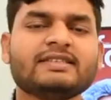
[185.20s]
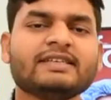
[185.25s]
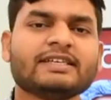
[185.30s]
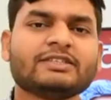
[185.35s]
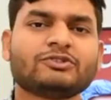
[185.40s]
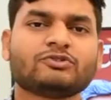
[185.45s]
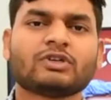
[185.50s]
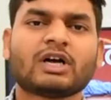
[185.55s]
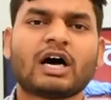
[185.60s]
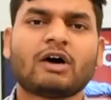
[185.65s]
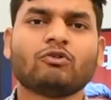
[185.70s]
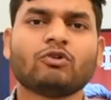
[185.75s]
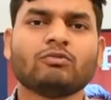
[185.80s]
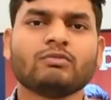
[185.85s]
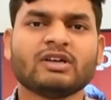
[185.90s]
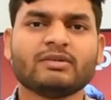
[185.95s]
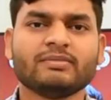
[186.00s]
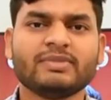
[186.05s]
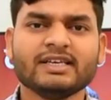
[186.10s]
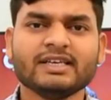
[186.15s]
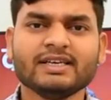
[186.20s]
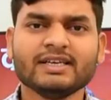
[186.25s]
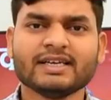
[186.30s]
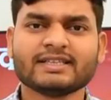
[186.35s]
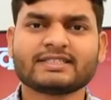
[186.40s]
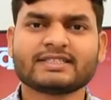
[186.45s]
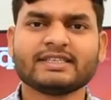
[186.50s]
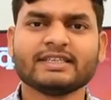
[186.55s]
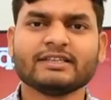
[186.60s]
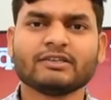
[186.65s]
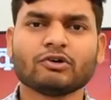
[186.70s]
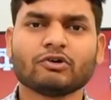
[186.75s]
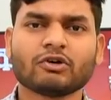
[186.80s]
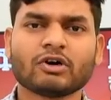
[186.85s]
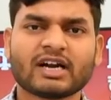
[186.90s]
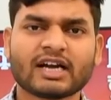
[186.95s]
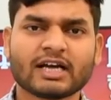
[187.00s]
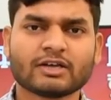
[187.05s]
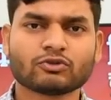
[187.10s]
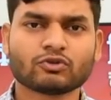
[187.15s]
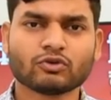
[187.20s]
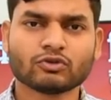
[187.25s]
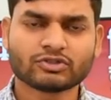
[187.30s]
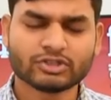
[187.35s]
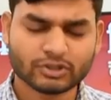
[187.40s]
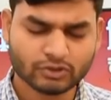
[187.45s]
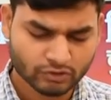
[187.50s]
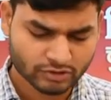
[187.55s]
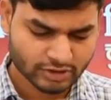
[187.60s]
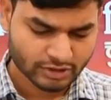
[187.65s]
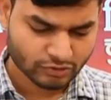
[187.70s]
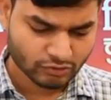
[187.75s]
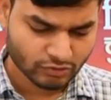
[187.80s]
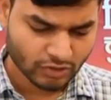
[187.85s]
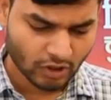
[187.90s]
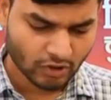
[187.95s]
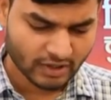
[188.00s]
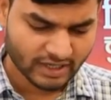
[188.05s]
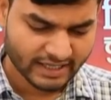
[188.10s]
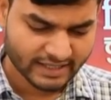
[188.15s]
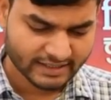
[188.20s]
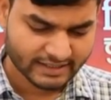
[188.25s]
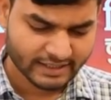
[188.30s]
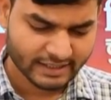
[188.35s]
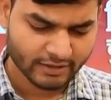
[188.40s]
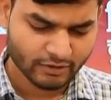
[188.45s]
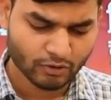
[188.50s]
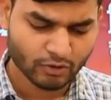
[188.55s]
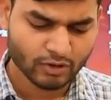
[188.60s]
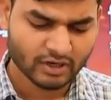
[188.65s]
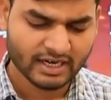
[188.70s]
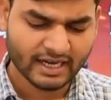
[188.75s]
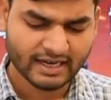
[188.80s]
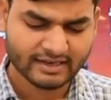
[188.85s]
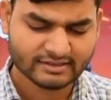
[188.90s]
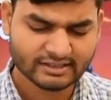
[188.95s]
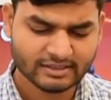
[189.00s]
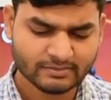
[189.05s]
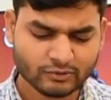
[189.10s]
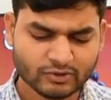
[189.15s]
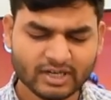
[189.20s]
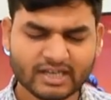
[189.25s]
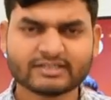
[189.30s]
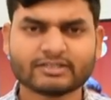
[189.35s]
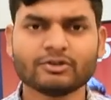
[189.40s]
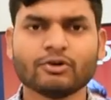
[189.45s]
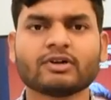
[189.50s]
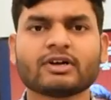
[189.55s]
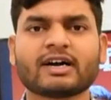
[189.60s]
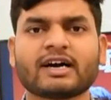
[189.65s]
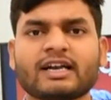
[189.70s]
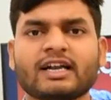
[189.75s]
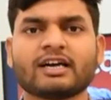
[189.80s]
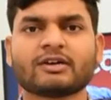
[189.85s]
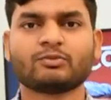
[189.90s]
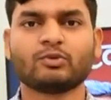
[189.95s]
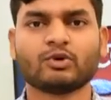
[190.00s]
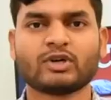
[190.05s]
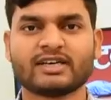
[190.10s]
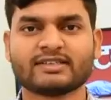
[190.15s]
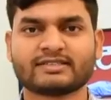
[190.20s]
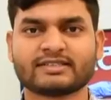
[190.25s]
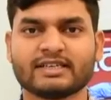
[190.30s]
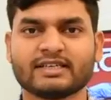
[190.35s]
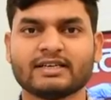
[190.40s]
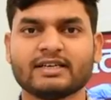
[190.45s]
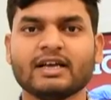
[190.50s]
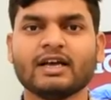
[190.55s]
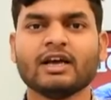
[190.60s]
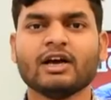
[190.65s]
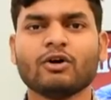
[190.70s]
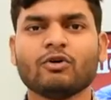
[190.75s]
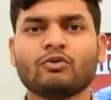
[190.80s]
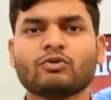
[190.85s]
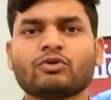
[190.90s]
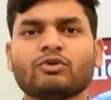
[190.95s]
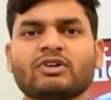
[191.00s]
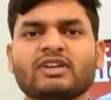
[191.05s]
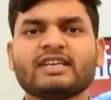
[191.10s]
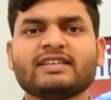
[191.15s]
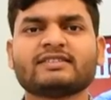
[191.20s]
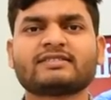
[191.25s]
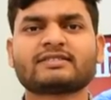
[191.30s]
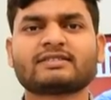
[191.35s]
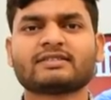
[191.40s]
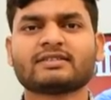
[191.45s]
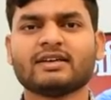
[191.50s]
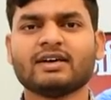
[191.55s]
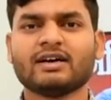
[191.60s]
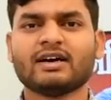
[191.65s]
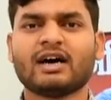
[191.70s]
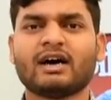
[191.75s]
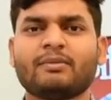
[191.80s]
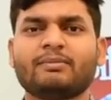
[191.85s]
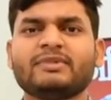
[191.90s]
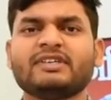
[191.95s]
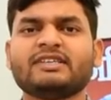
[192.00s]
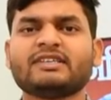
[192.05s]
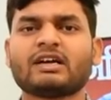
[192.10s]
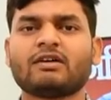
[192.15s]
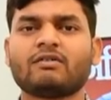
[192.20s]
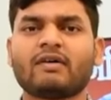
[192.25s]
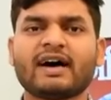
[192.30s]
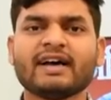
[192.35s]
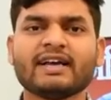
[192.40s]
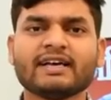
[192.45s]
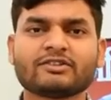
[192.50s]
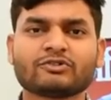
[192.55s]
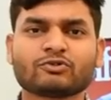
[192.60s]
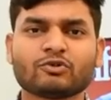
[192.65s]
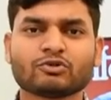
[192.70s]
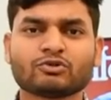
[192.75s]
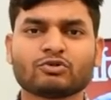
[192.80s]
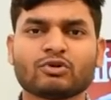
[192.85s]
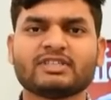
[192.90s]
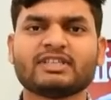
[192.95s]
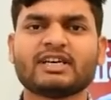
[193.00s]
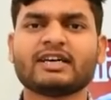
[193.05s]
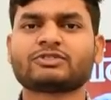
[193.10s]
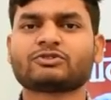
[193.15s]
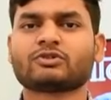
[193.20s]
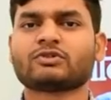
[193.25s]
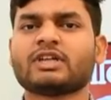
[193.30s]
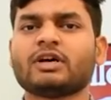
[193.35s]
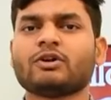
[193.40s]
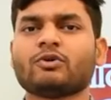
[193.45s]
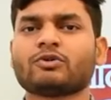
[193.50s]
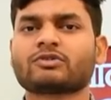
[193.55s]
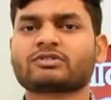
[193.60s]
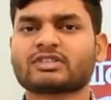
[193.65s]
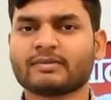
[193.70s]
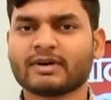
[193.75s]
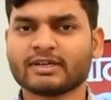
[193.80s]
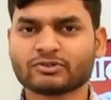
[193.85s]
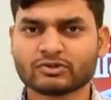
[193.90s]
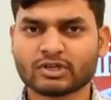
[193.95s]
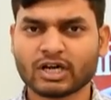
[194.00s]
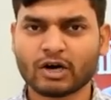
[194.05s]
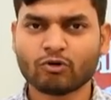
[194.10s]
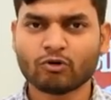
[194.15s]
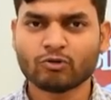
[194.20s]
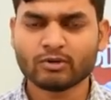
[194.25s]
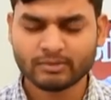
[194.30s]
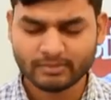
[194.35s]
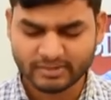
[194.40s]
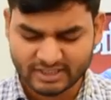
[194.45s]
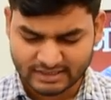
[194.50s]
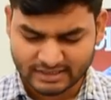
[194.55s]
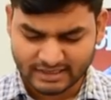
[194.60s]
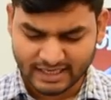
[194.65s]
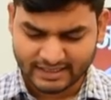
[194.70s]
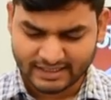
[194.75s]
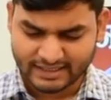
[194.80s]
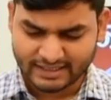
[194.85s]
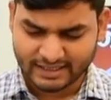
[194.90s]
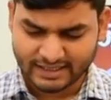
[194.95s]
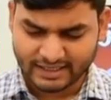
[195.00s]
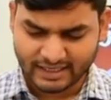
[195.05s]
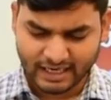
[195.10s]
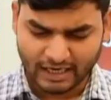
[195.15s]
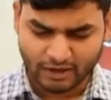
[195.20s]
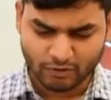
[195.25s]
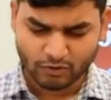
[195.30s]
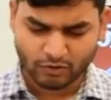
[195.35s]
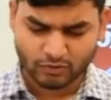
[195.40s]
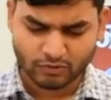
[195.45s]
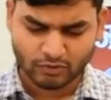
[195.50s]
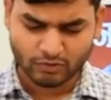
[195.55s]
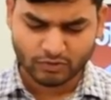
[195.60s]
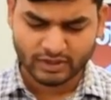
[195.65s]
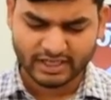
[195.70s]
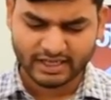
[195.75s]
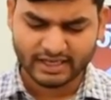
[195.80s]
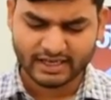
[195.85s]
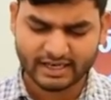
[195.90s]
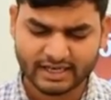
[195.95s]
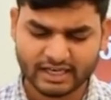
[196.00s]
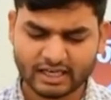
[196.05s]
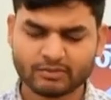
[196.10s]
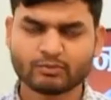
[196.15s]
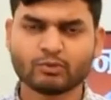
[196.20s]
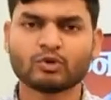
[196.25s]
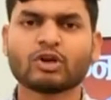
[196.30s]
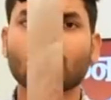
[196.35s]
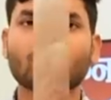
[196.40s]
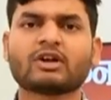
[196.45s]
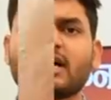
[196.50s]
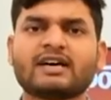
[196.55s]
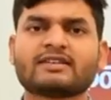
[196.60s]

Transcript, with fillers: के चुनावों में भी एच डी देवगौड़ा दो सीटों से चुनाव लड़े थे होलनारसीपुरा से और कनकपुरा से उन्होंने इस अपनी रवायत को 2014 लोकसभा चुनावों में भी जारी रखा और उन्होंने कनकपुरा और